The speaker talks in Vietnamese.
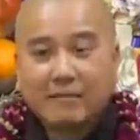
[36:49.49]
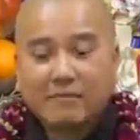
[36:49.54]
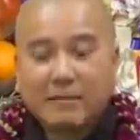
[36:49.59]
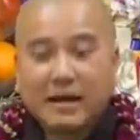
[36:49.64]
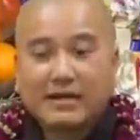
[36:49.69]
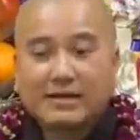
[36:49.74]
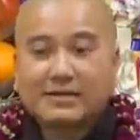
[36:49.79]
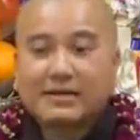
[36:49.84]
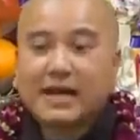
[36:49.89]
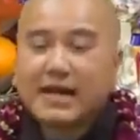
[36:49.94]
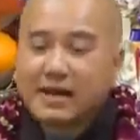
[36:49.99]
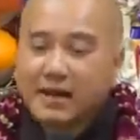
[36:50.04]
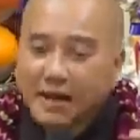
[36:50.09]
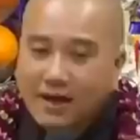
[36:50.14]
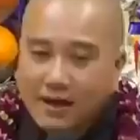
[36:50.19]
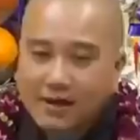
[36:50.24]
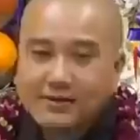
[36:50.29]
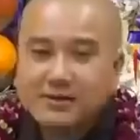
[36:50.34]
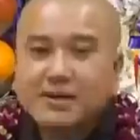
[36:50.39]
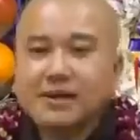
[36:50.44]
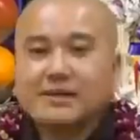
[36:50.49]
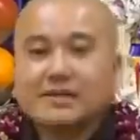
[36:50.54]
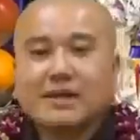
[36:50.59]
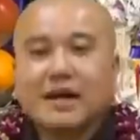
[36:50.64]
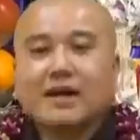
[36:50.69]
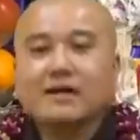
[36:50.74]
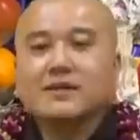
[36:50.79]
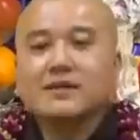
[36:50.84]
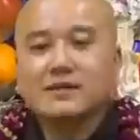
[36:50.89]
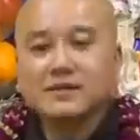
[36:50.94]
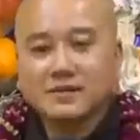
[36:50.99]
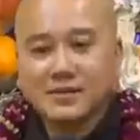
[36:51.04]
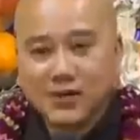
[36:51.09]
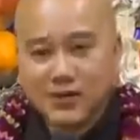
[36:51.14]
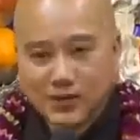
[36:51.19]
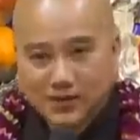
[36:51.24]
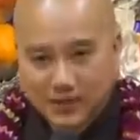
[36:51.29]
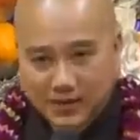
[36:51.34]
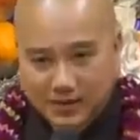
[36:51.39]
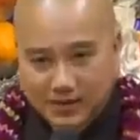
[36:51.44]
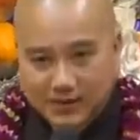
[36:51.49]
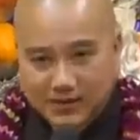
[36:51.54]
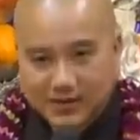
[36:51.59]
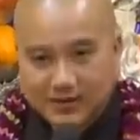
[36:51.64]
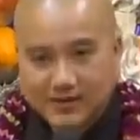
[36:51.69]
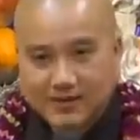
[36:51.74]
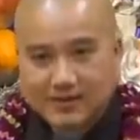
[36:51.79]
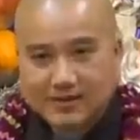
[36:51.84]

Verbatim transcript: mà xe lớn thì chở được nhiều người,